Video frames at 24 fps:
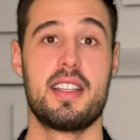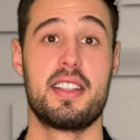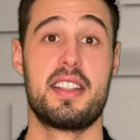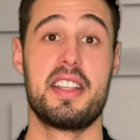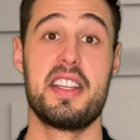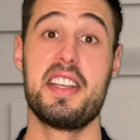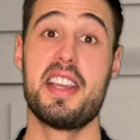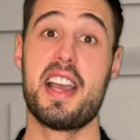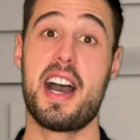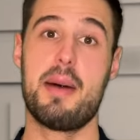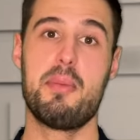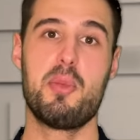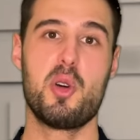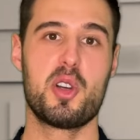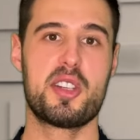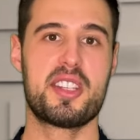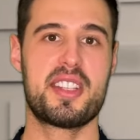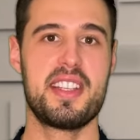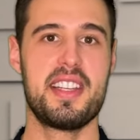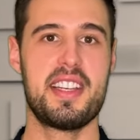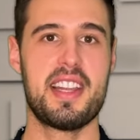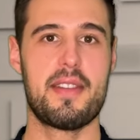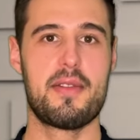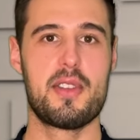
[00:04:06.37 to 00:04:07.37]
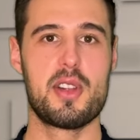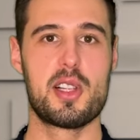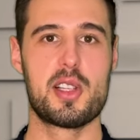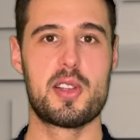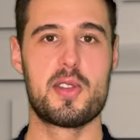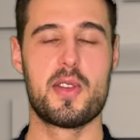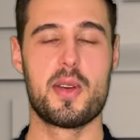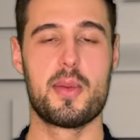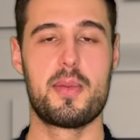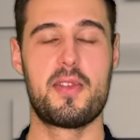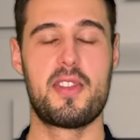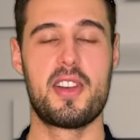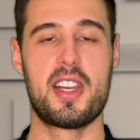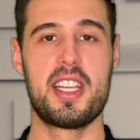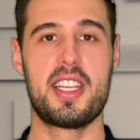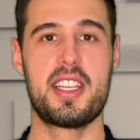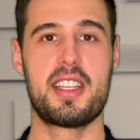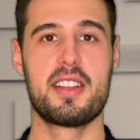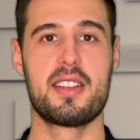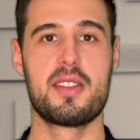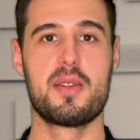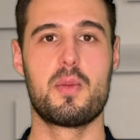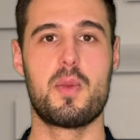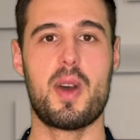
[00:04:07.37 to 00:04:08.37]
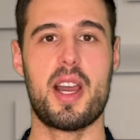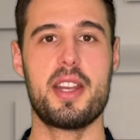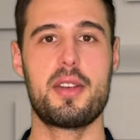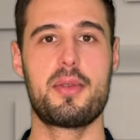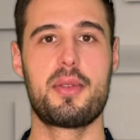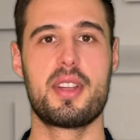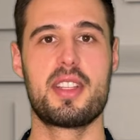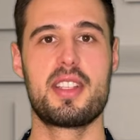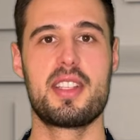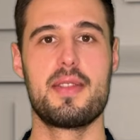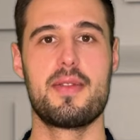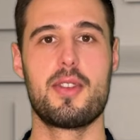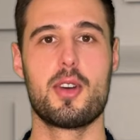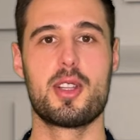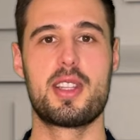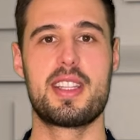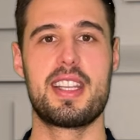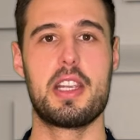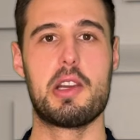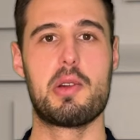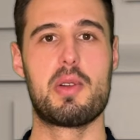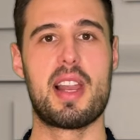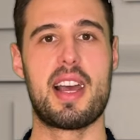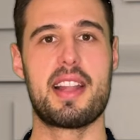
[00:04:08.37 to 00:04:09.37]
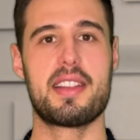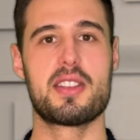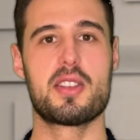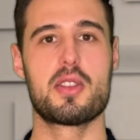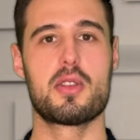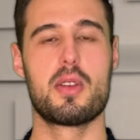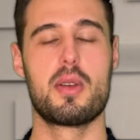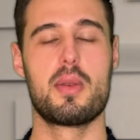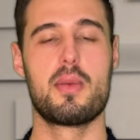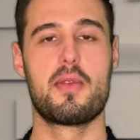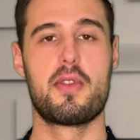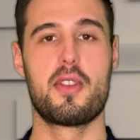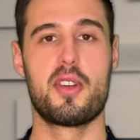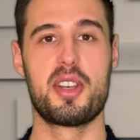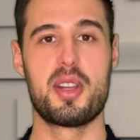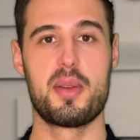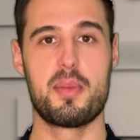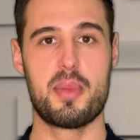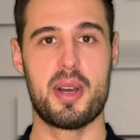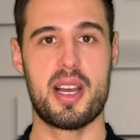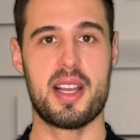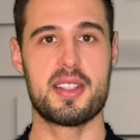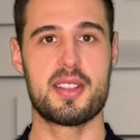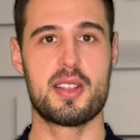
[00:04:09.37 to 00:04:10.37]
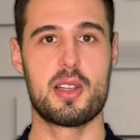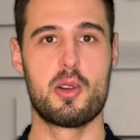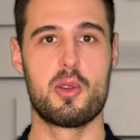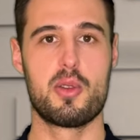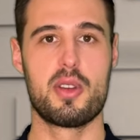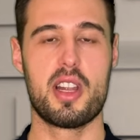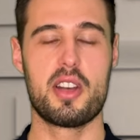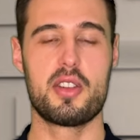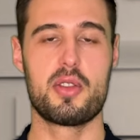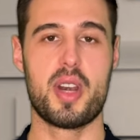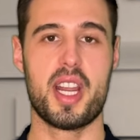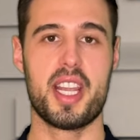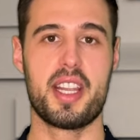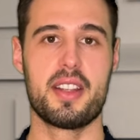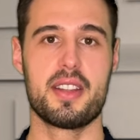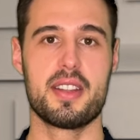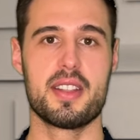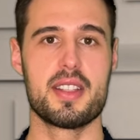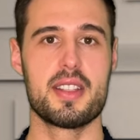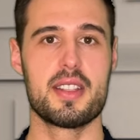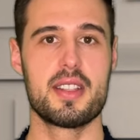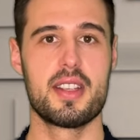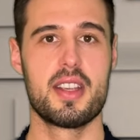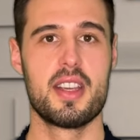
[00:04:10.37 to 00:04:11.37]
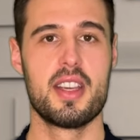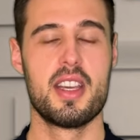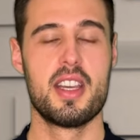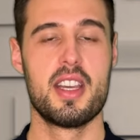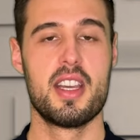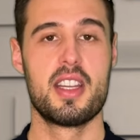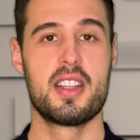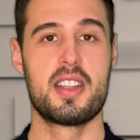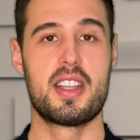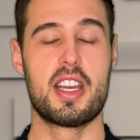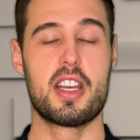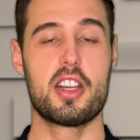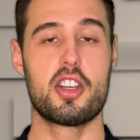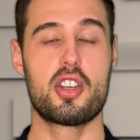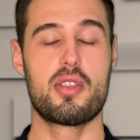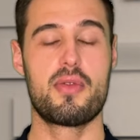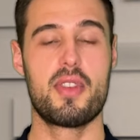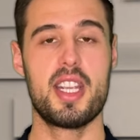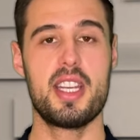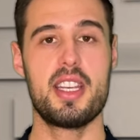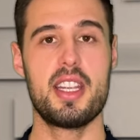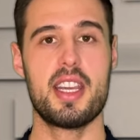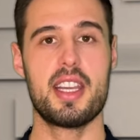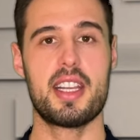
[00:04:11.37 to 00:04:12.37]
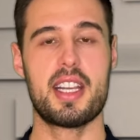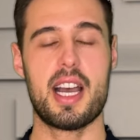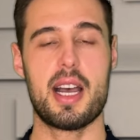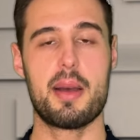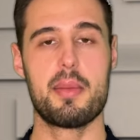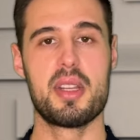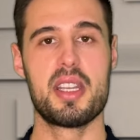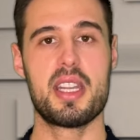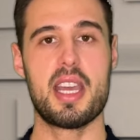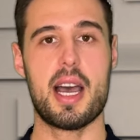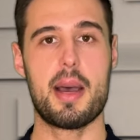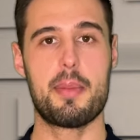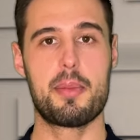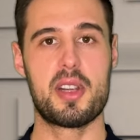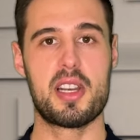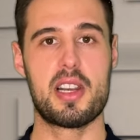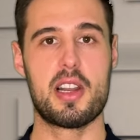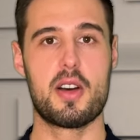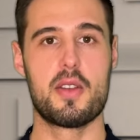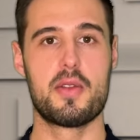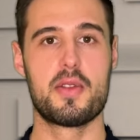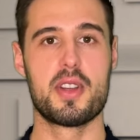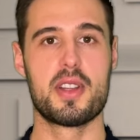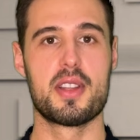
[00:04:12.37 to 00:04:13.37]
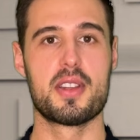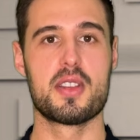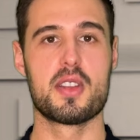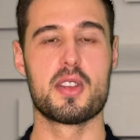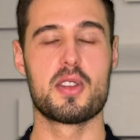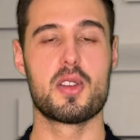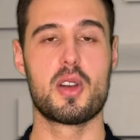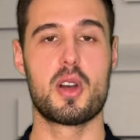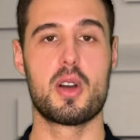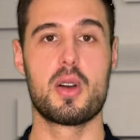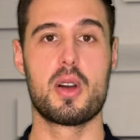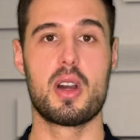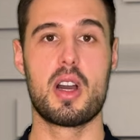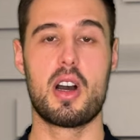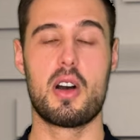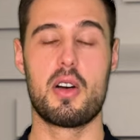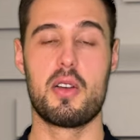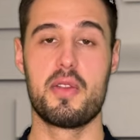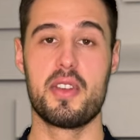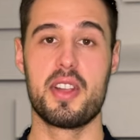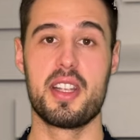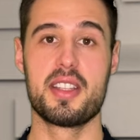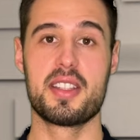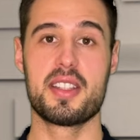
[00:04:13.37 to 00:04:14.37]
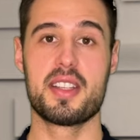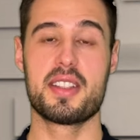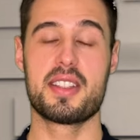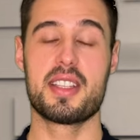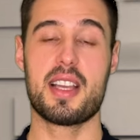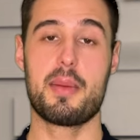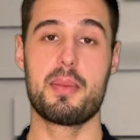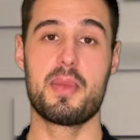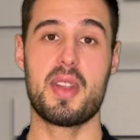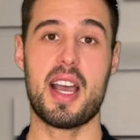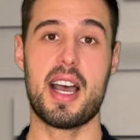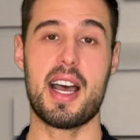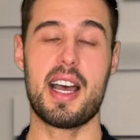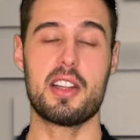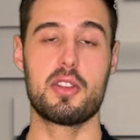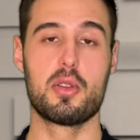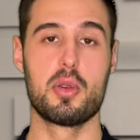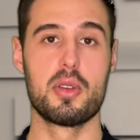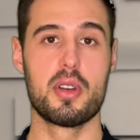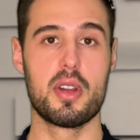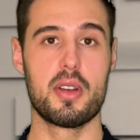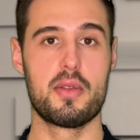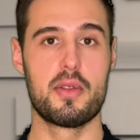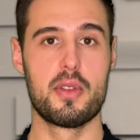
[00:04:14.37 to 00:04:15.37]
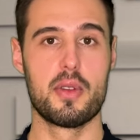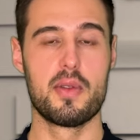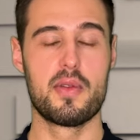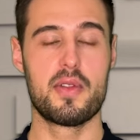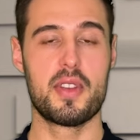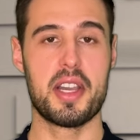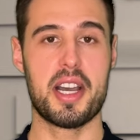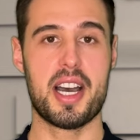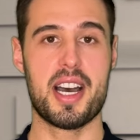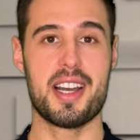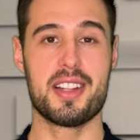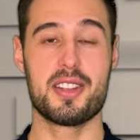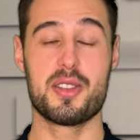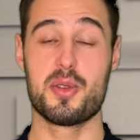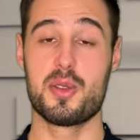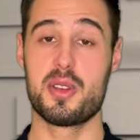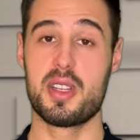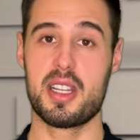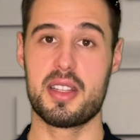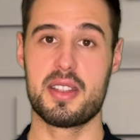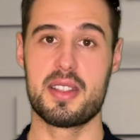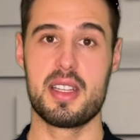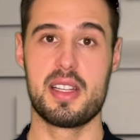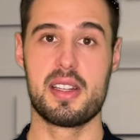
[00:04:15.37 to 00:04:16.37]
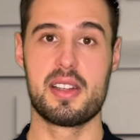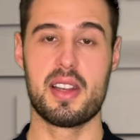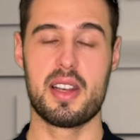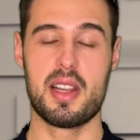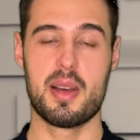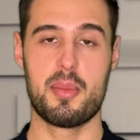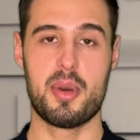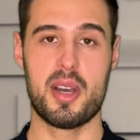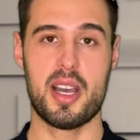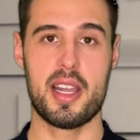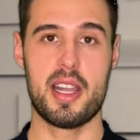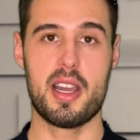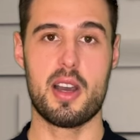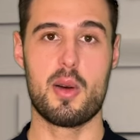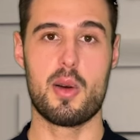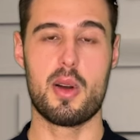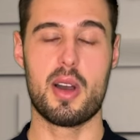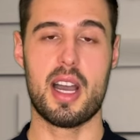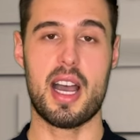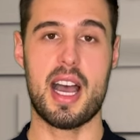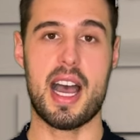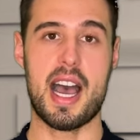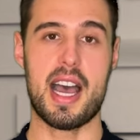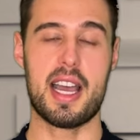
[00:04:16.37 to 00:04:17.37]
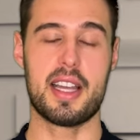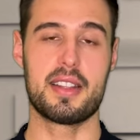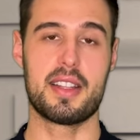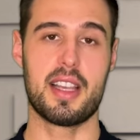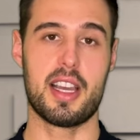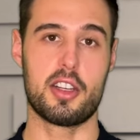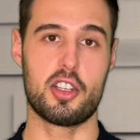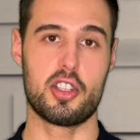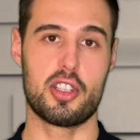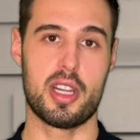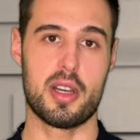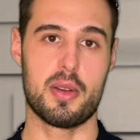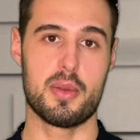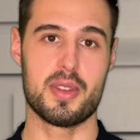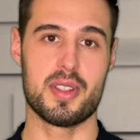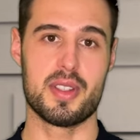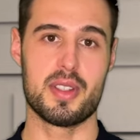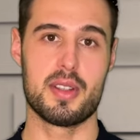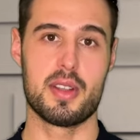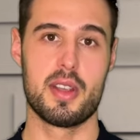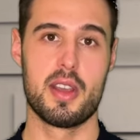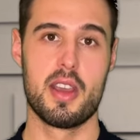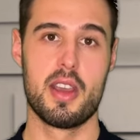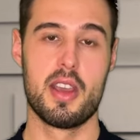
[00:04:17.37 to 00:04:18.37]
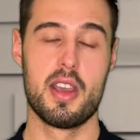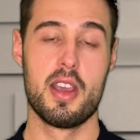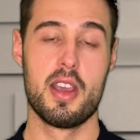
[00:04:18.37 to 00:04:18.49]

Die Hamburg Sea Devils verpflichten Wide Receiver Theo Landström von den Barcelona Dragons. Der Schwede kam in der abgelaufenen Saison auf insgesamt 805 Yards und erzielte dabei auch 8 Touchdowns.